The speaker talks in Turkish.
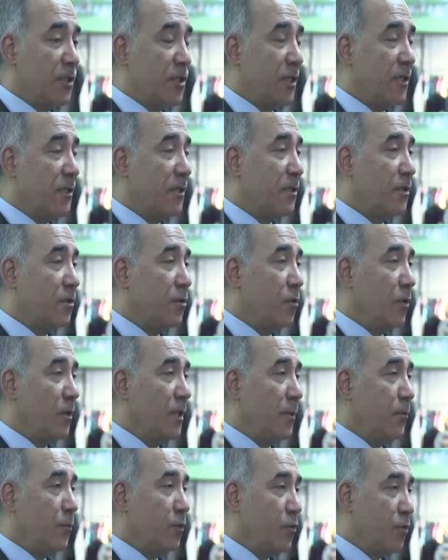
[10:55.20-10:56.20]
içerisinde
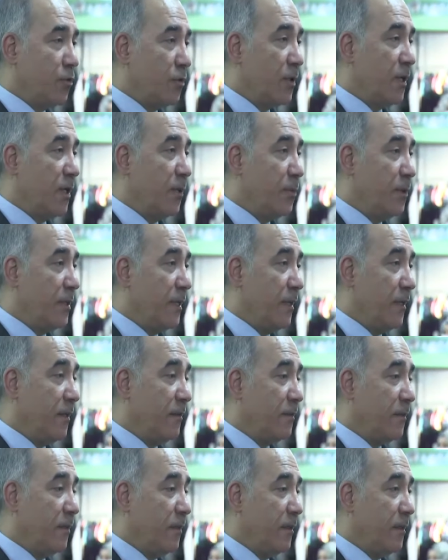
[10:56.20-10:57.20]
olan bütün kabine
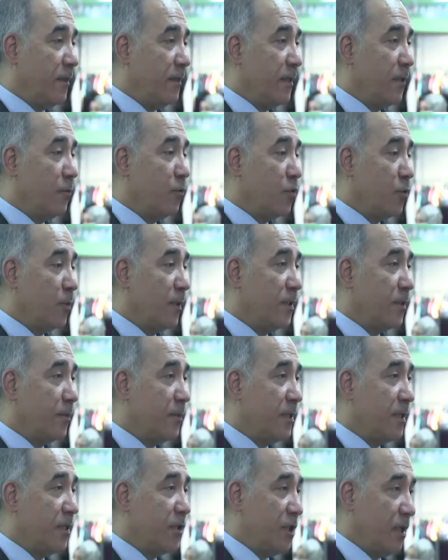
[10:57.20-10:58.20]
yetkililerine,
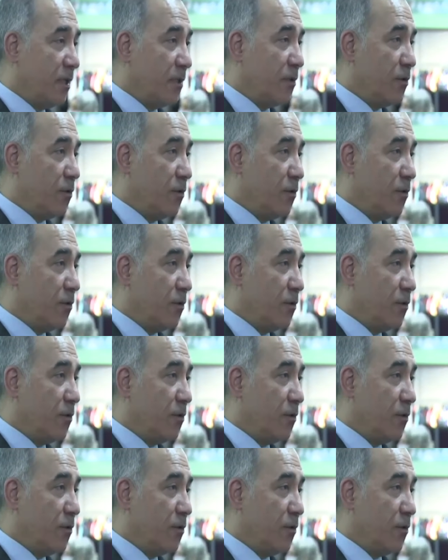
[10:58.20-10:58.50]
hükümetimize canı